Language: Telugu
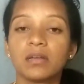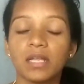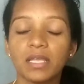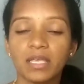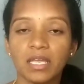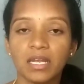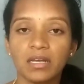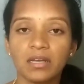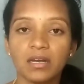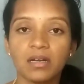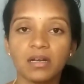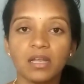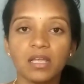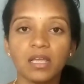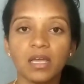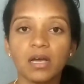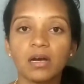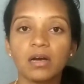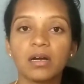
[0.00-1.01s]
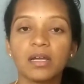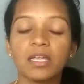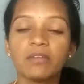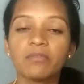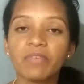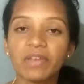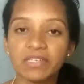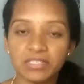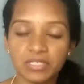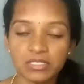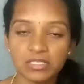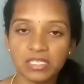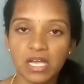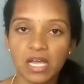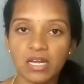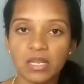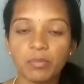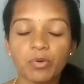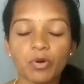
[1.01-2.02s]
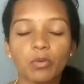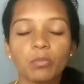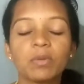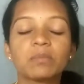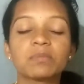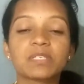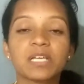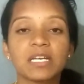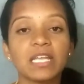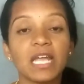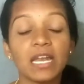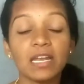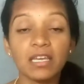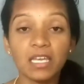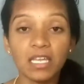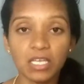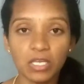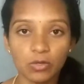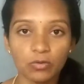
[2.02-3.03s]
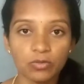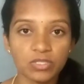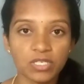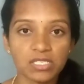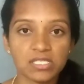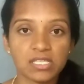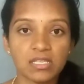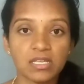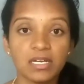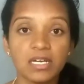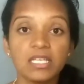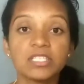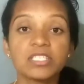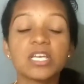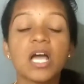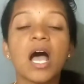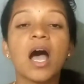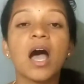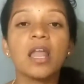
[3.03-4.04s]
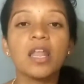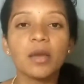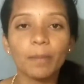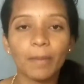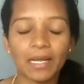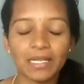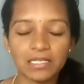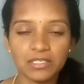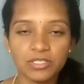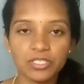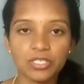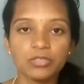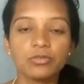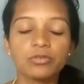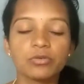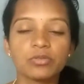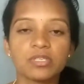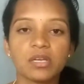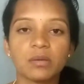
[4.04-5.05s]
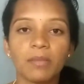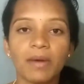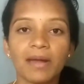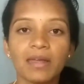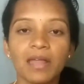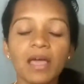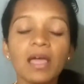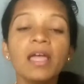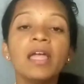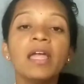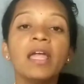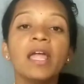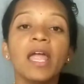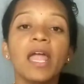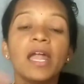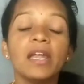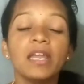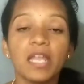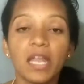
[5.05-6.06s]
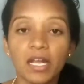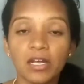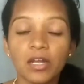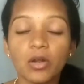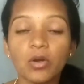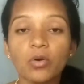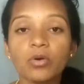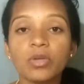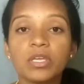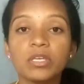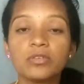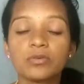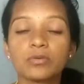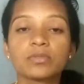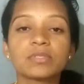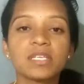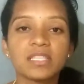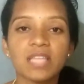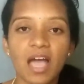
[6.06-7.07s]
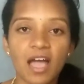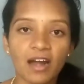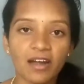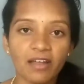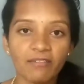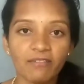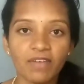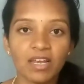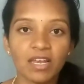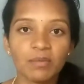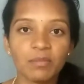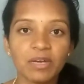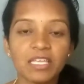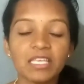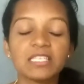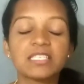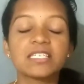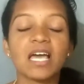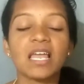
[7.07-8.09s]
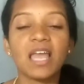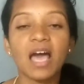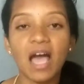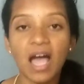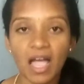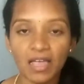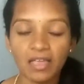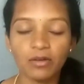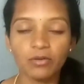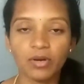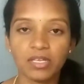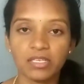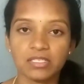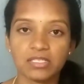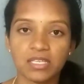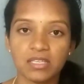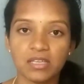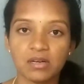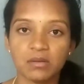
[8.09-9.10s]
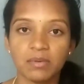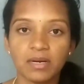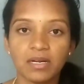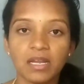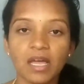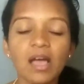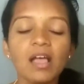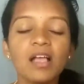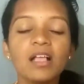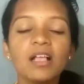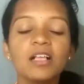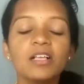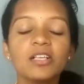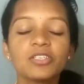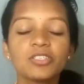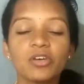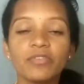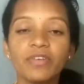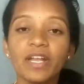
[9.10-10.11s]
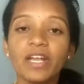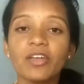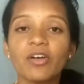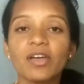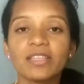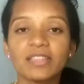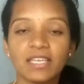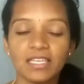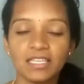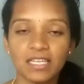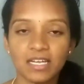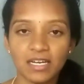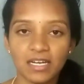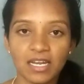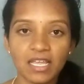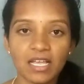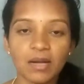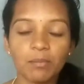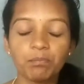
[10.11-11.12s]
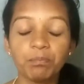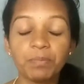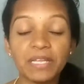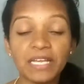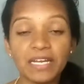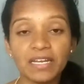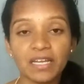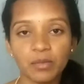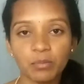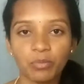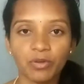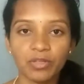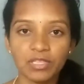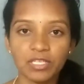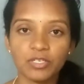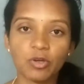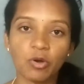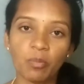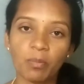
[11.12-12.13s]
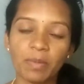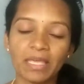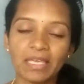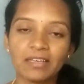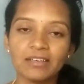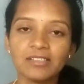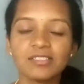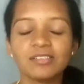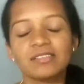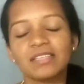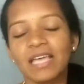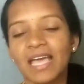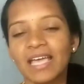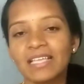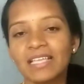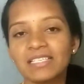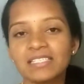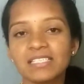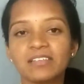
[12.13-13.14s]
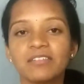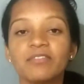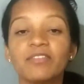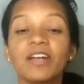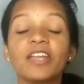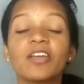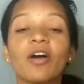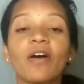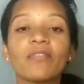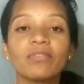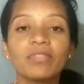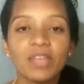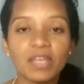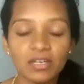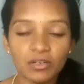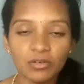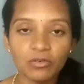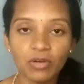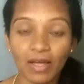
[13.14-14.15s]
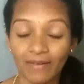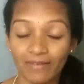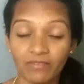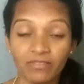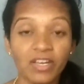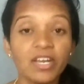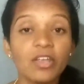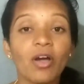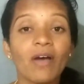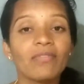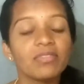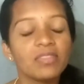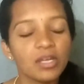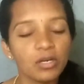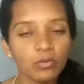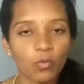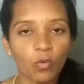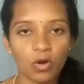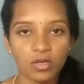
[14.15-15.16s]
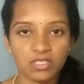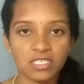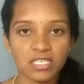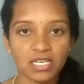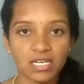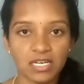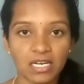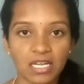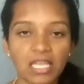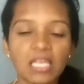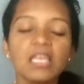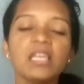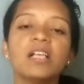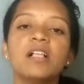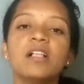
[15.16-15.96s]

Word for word: లైక్ ఏంటంటే ఇన్ఫెక్షన్స్ కానీ ప్రాబ్లమ్స్ కానీ అన్ని క్యూర్ చేస్తుందండి చాలా మంచి జ్యూస్ అనమాట అండ్ ఎండలో ఈ జ్యూస్ని తాగడం వల్ల మనకి చాలా హాయి కూడా ఇస్తుంది అనమాట సో వీడియో అయితే ఇదండి కంప్లీట్ అయిపోయింది టాపిక్ సో థ్యాంక్స్ వీడియో అందరూ వీడియో అందరూ వాచ్ చేయండి